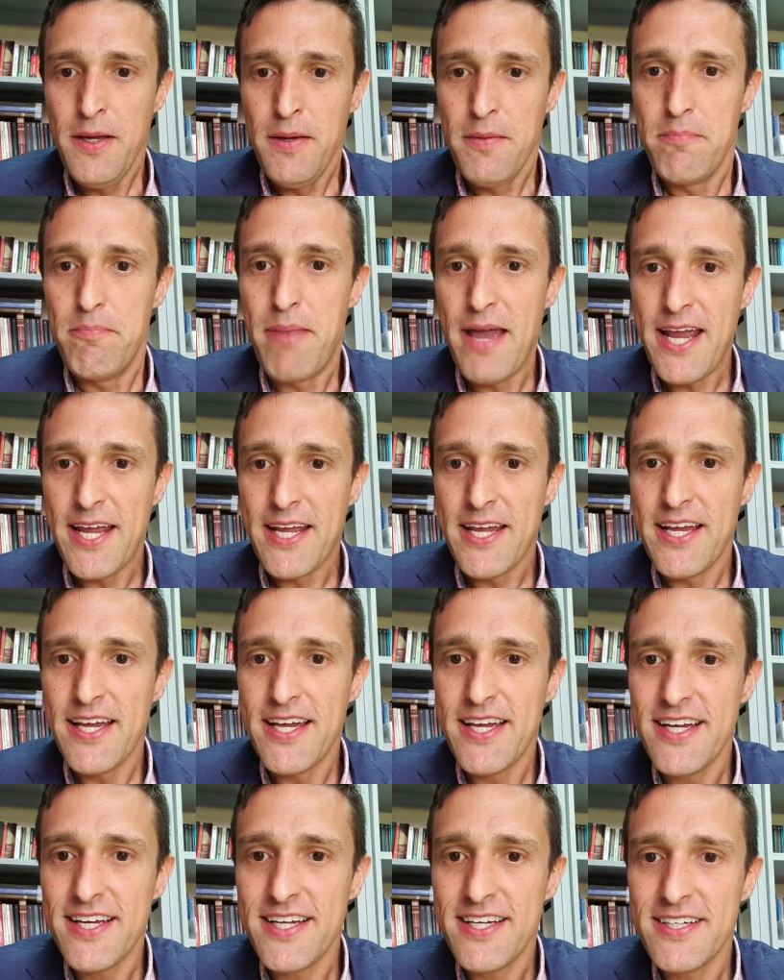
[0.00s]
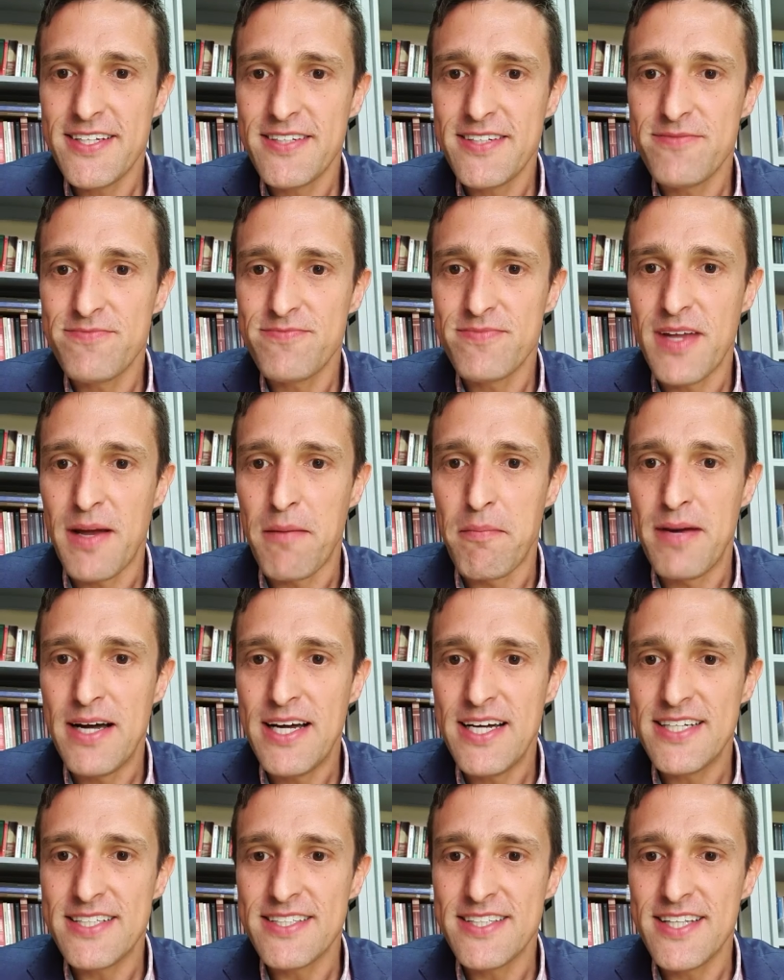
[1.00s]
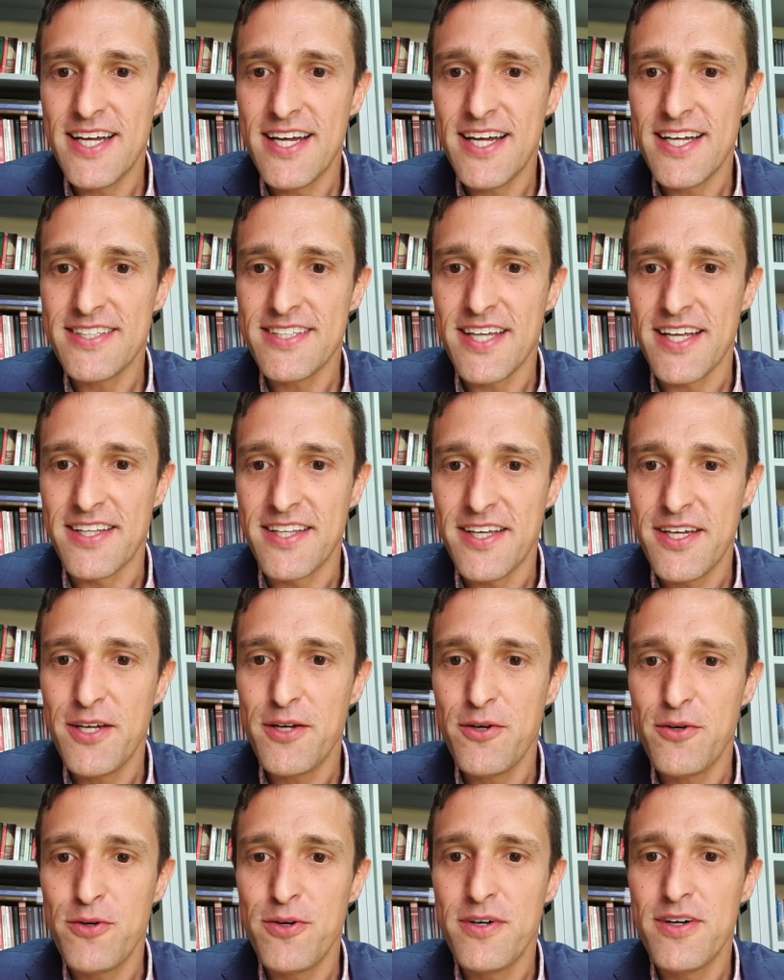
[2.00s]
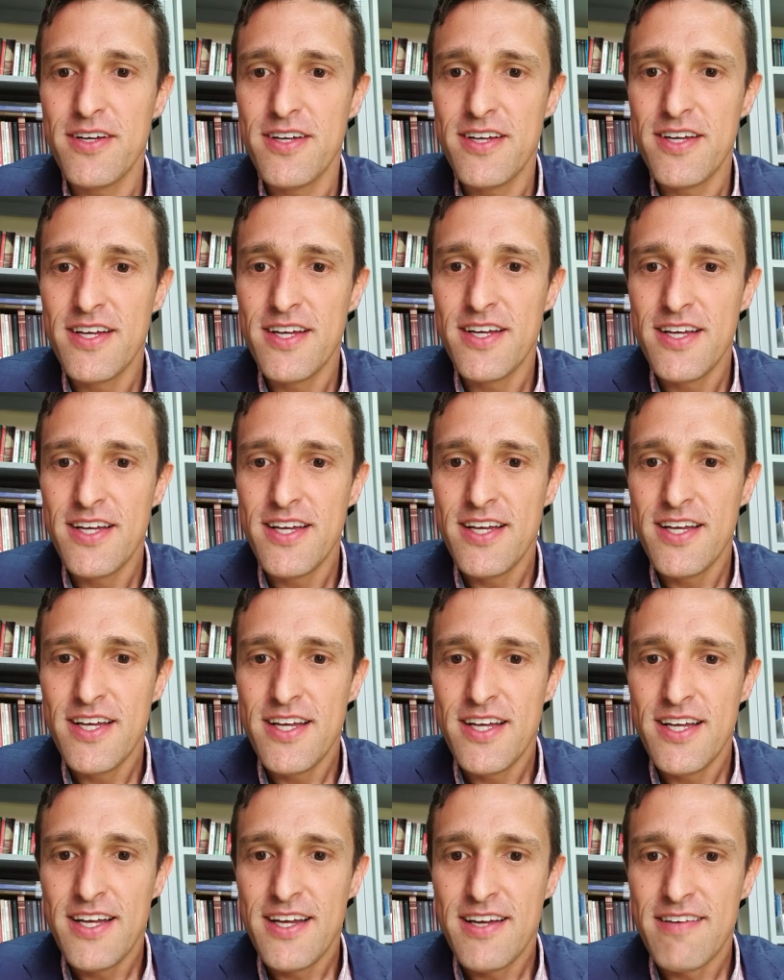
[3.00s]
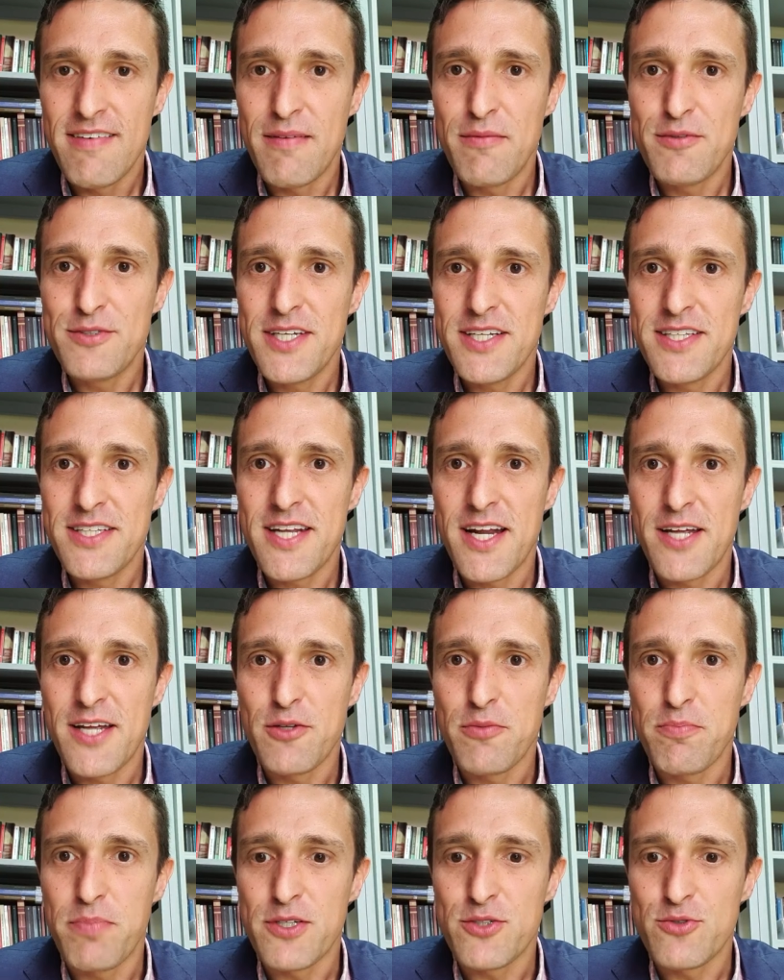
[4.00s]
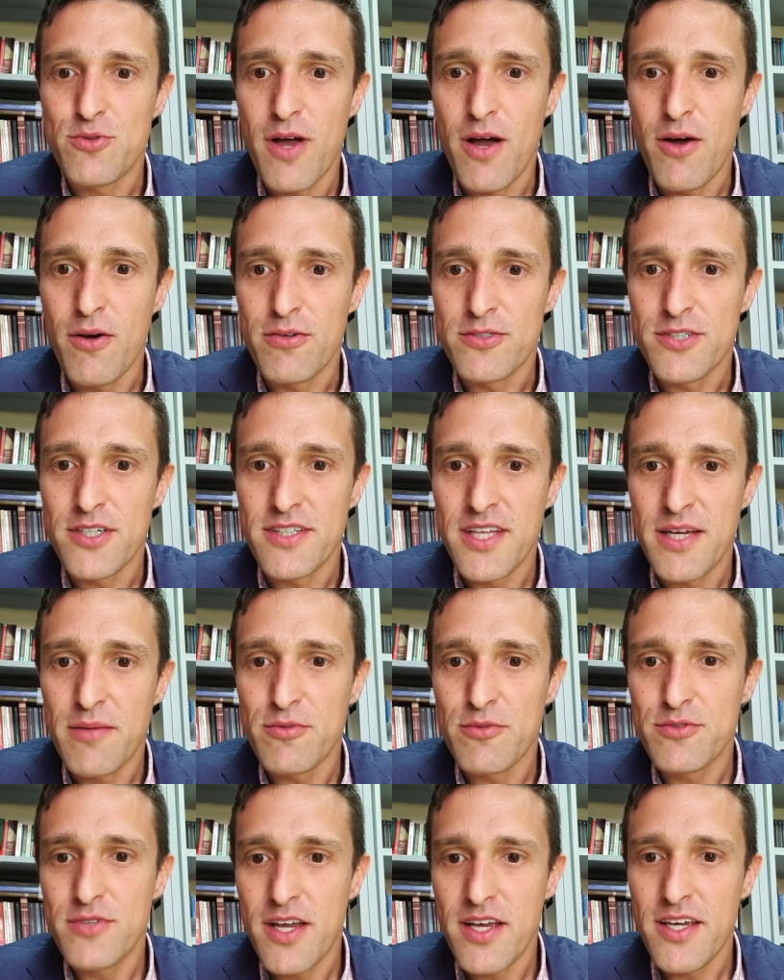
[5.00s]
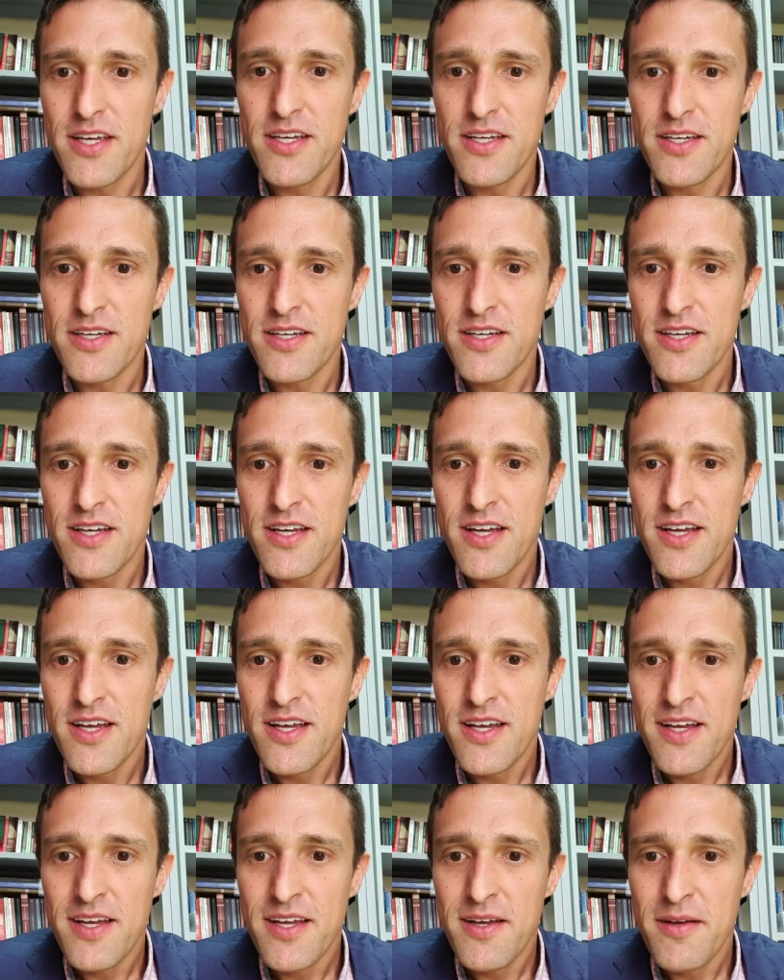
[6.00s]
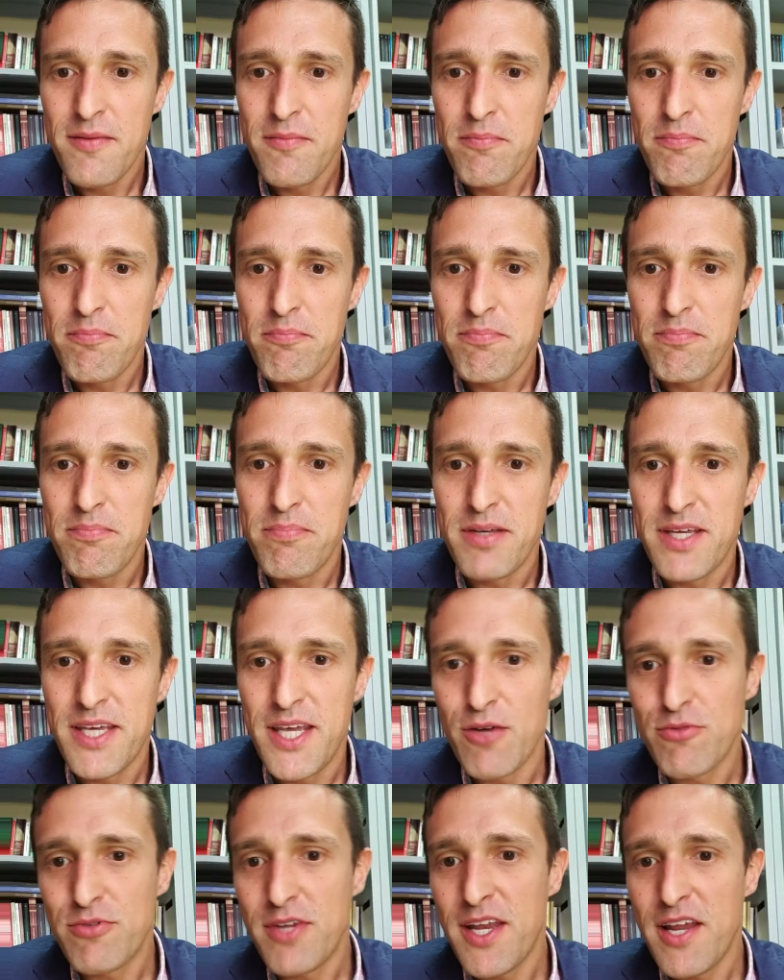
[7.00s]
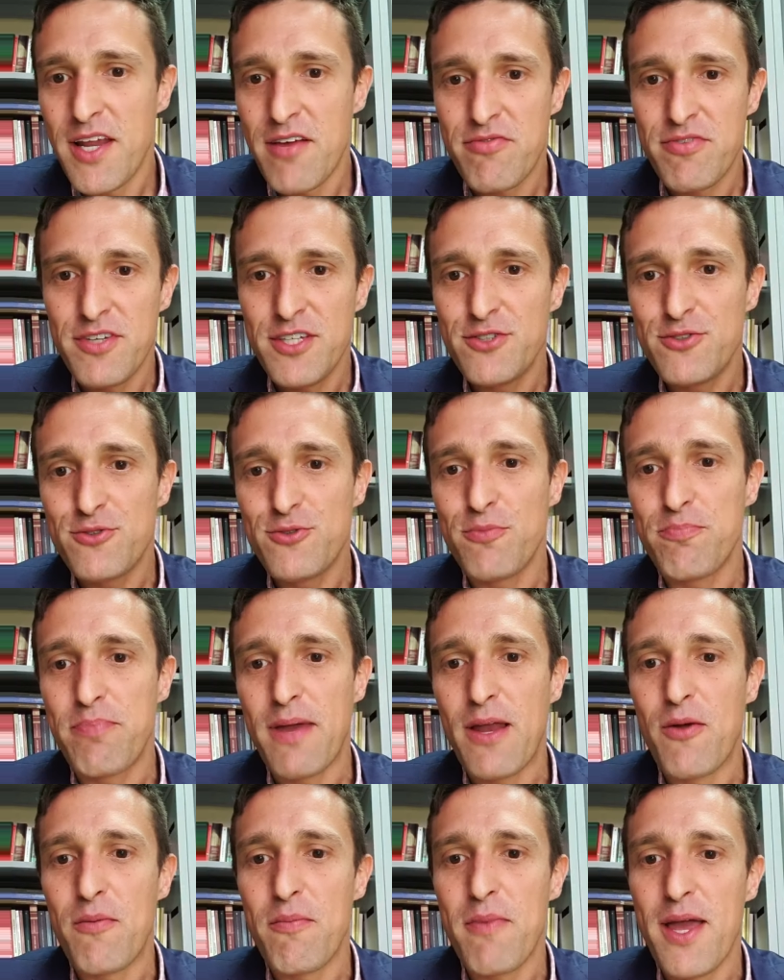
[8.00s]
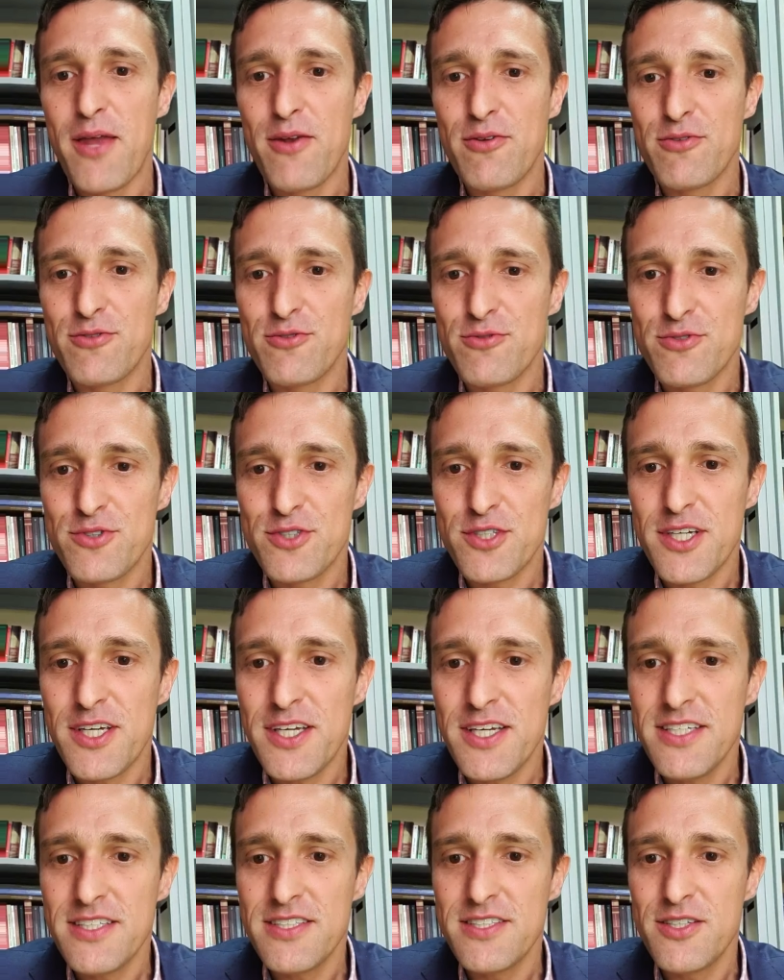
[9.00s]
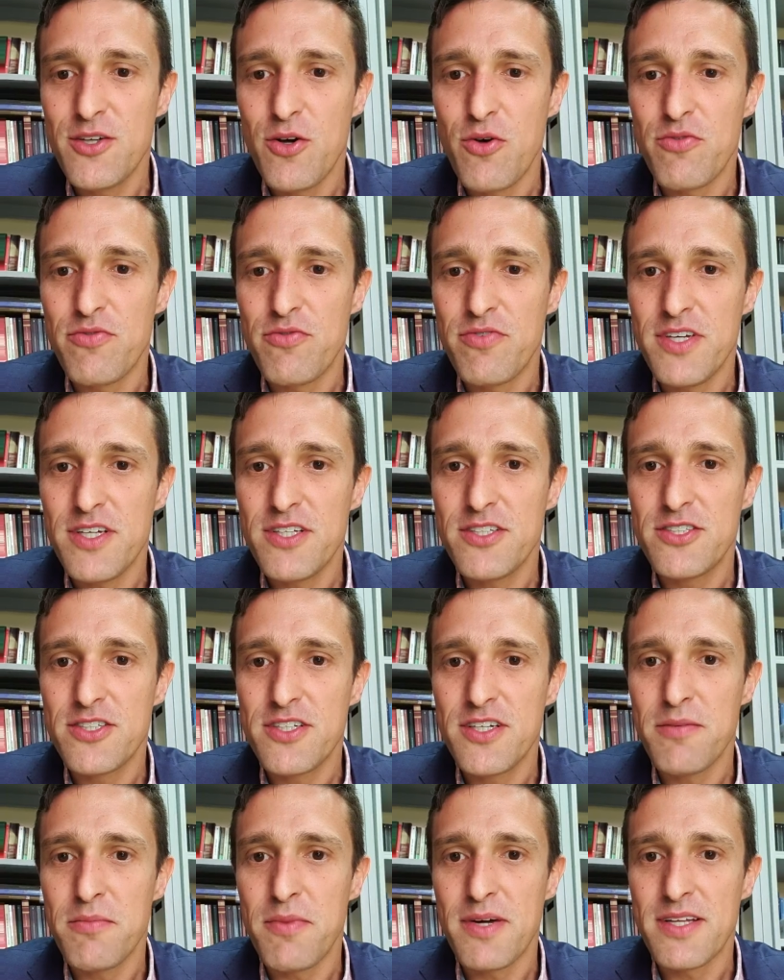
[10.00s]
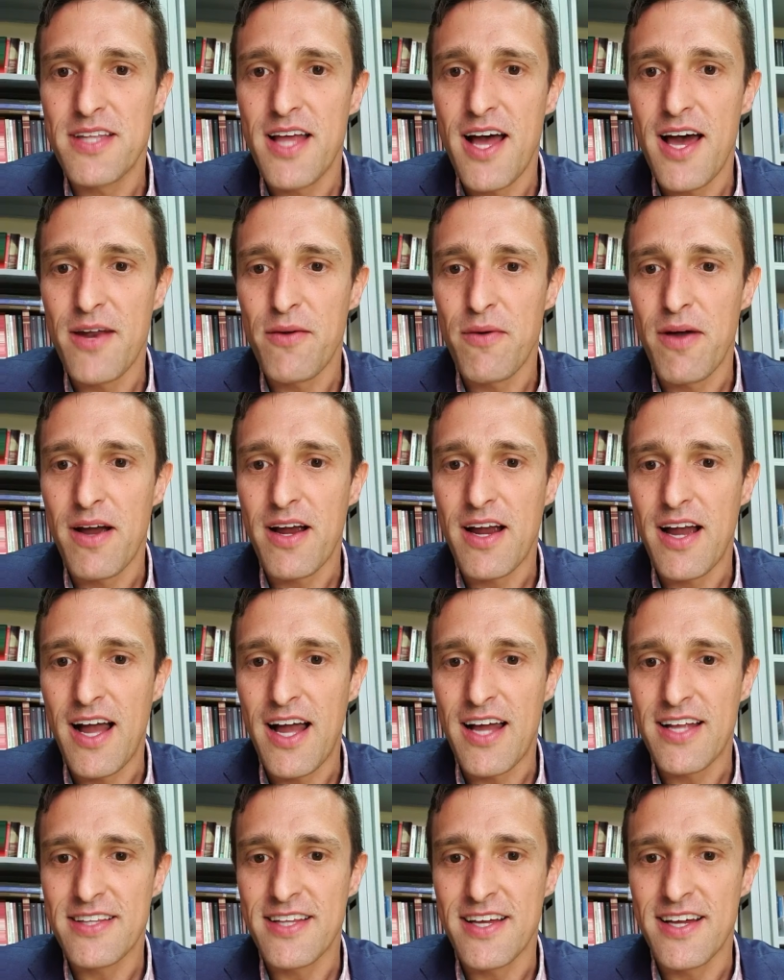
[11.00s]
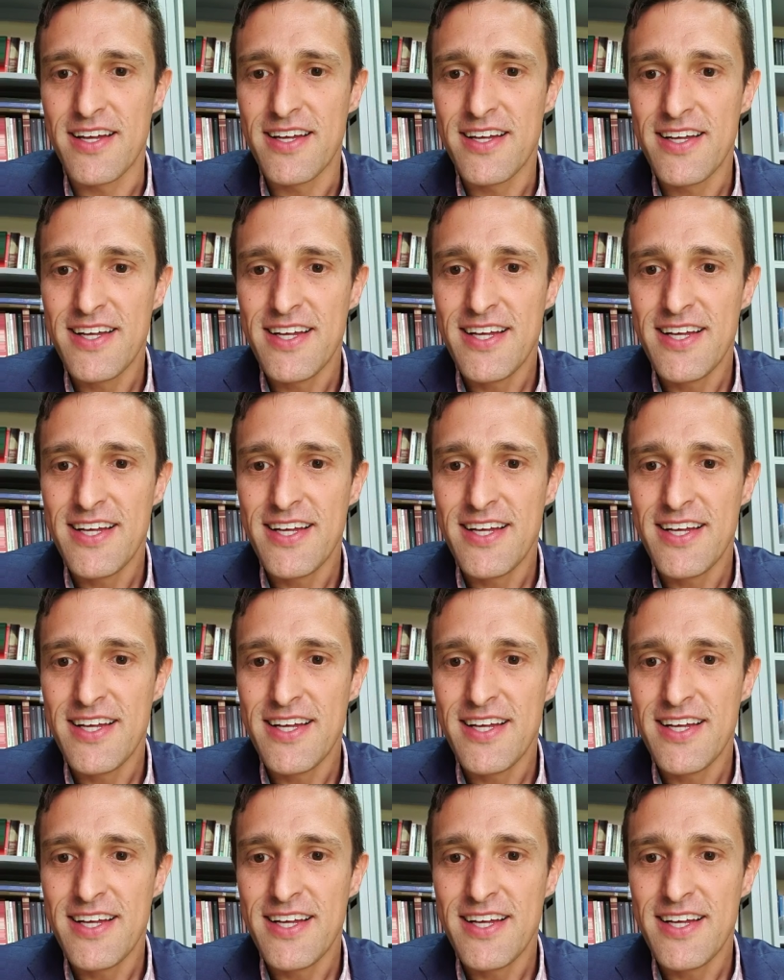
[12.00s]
Bem, Amanda, Tadeu, vamos entrando, pessoal. Já temos aí que eu tenha visto pelo menos uns 15 ou 20 que mandaram a carta.